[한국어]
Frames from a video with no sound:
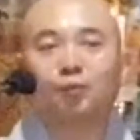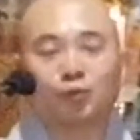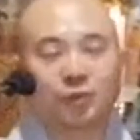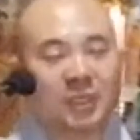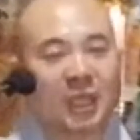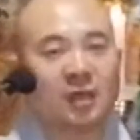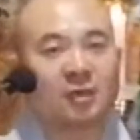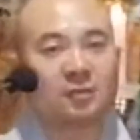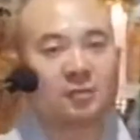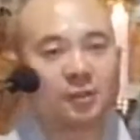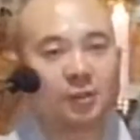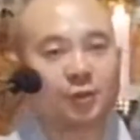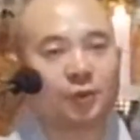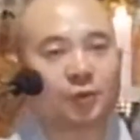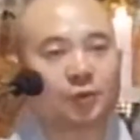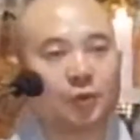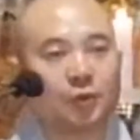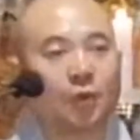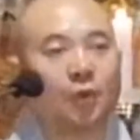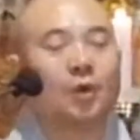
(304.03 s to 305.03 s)
부탁을
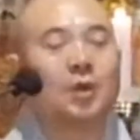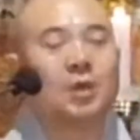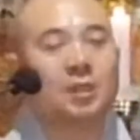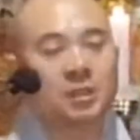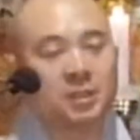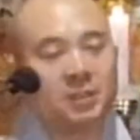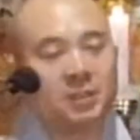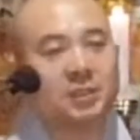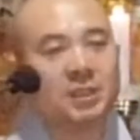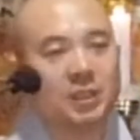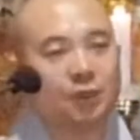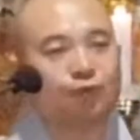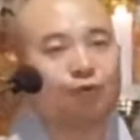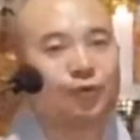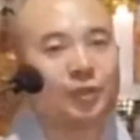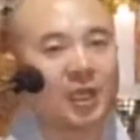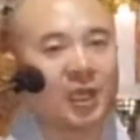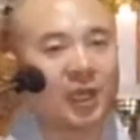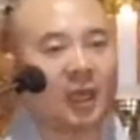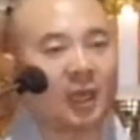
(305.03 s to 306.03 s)
드렸고 그
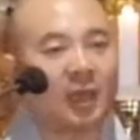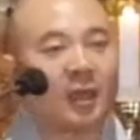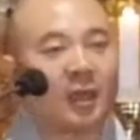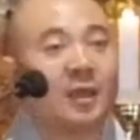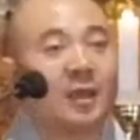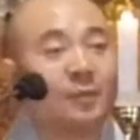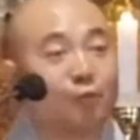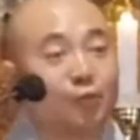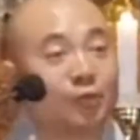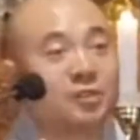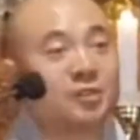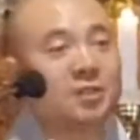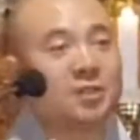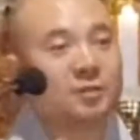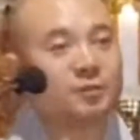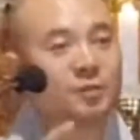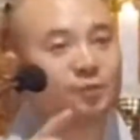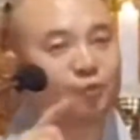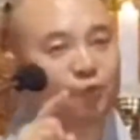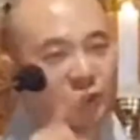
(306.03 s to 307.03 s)
이후에
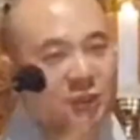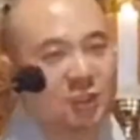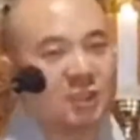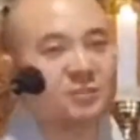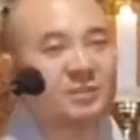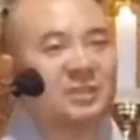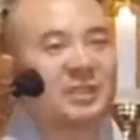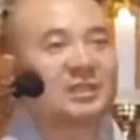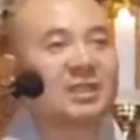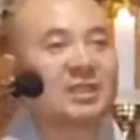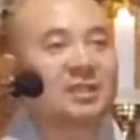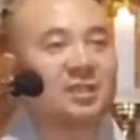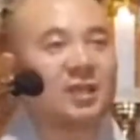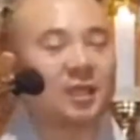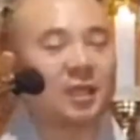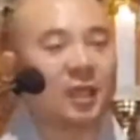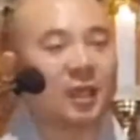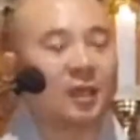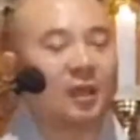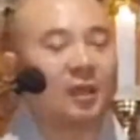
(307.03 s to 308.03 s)
부처님은 부처님
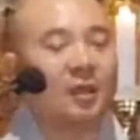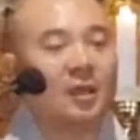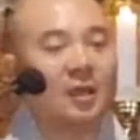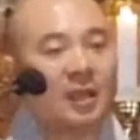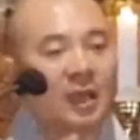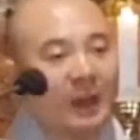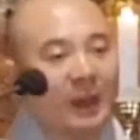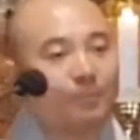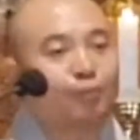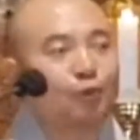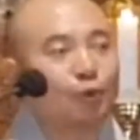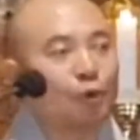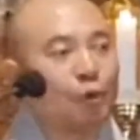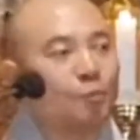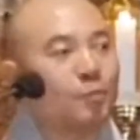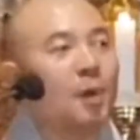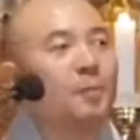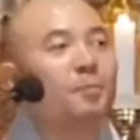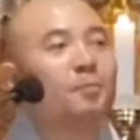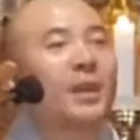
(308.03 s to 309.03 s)
제자들에게
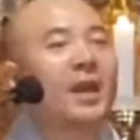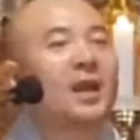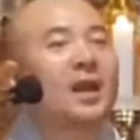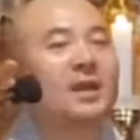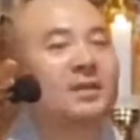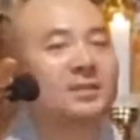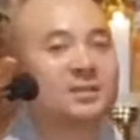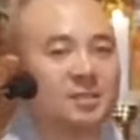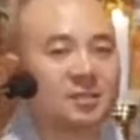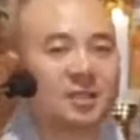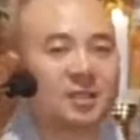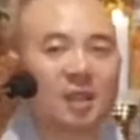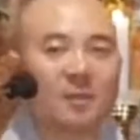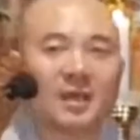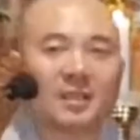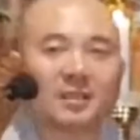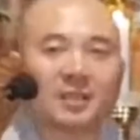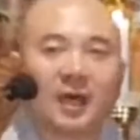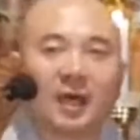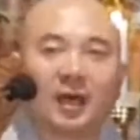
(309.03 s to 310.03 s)
앞으로 법회가 있을
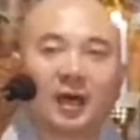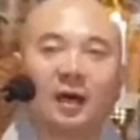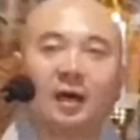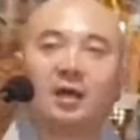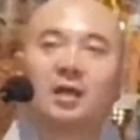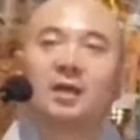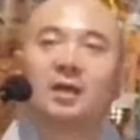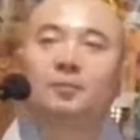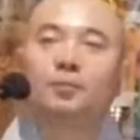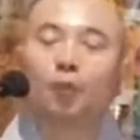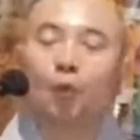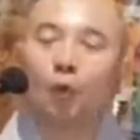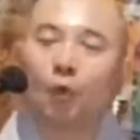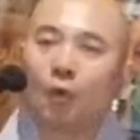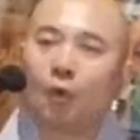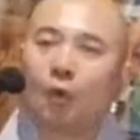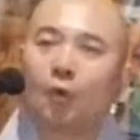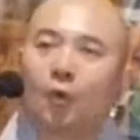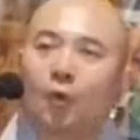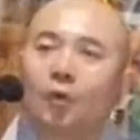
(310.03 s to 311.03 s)
때마다
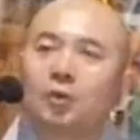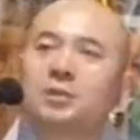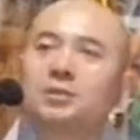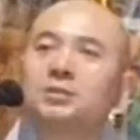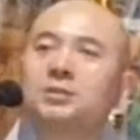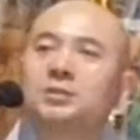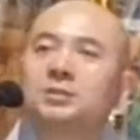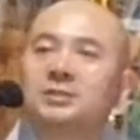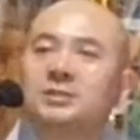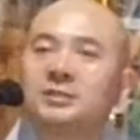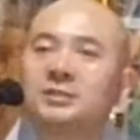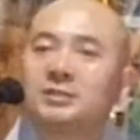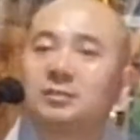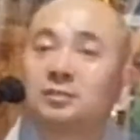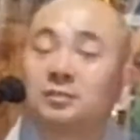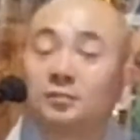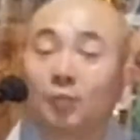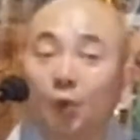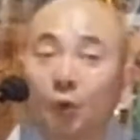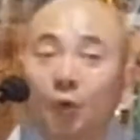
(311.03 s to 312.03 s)
모든
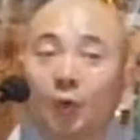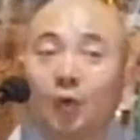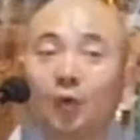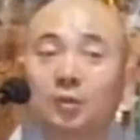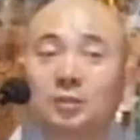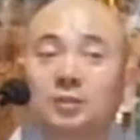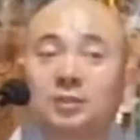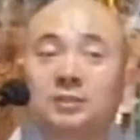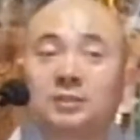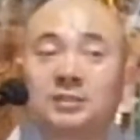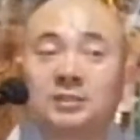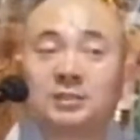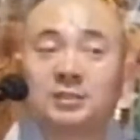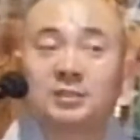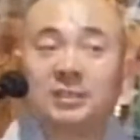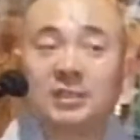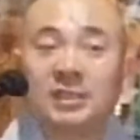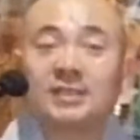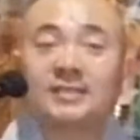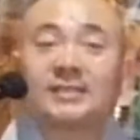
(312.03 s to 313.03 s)
모든
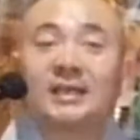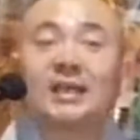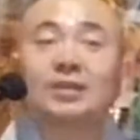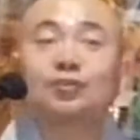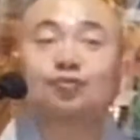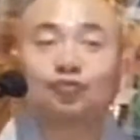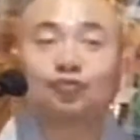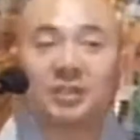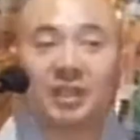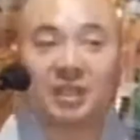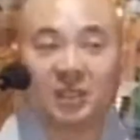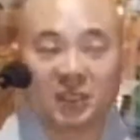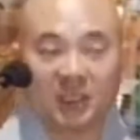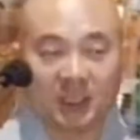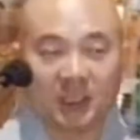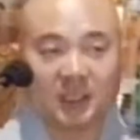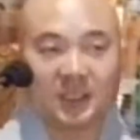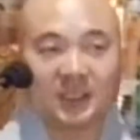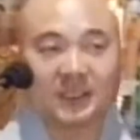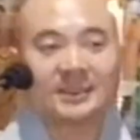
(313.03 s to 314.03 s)
일체
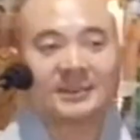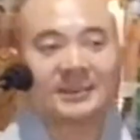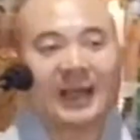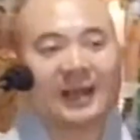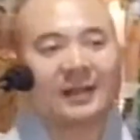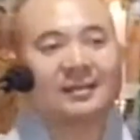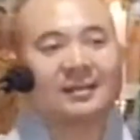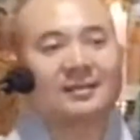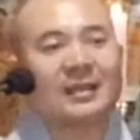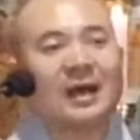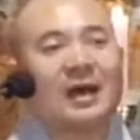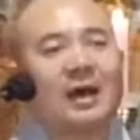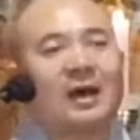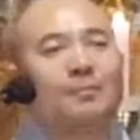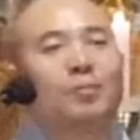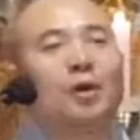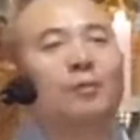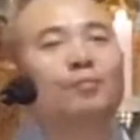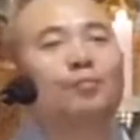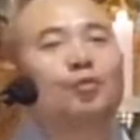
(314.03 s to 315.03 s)
중생이 싹
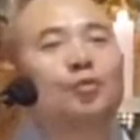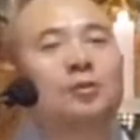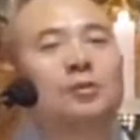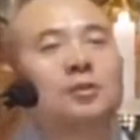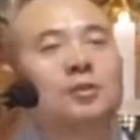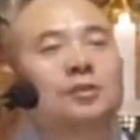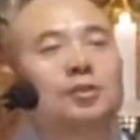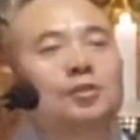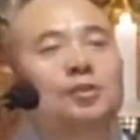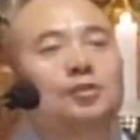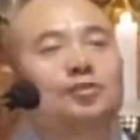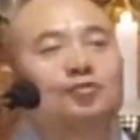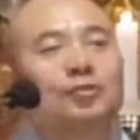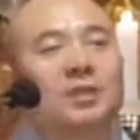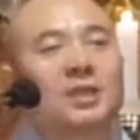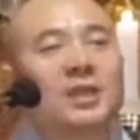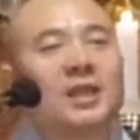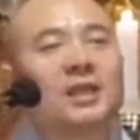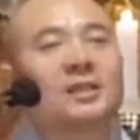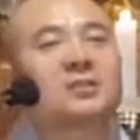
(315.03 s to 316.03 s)
다 법문을 들을 수
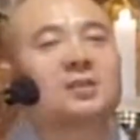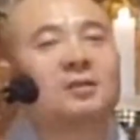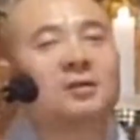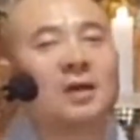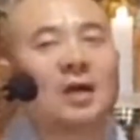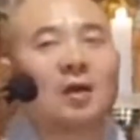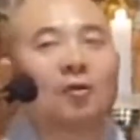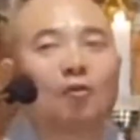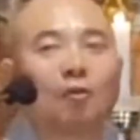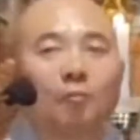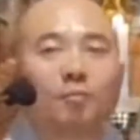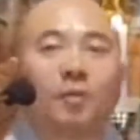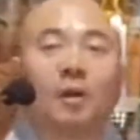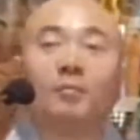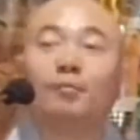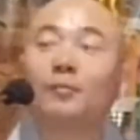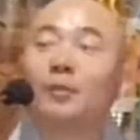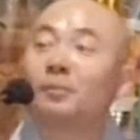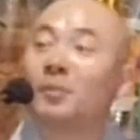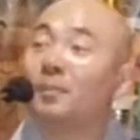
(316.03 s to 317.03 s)
있게 청하고
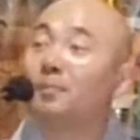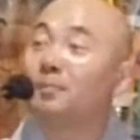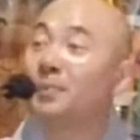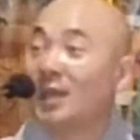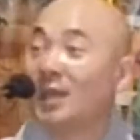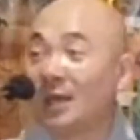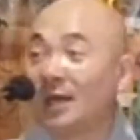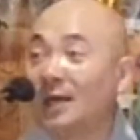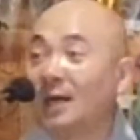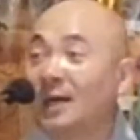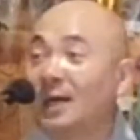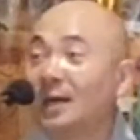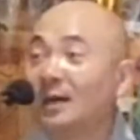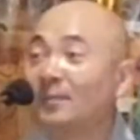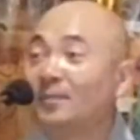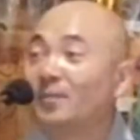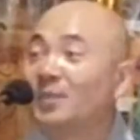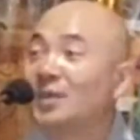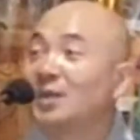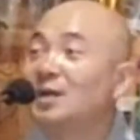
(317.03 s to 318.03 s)
법문 법회해라
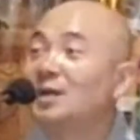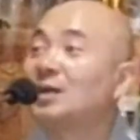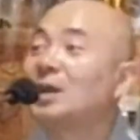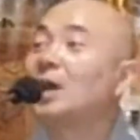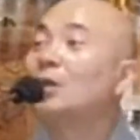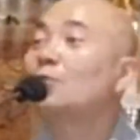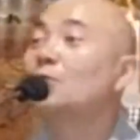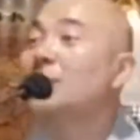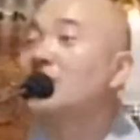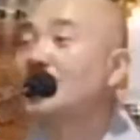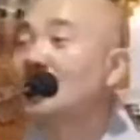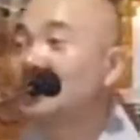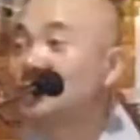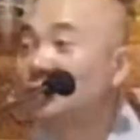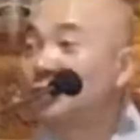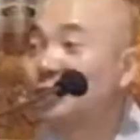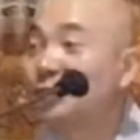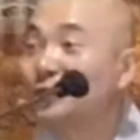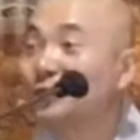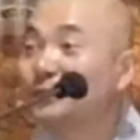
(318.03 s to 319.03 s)
라고
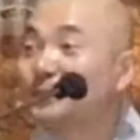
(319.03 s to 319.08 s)
얘기하셔요.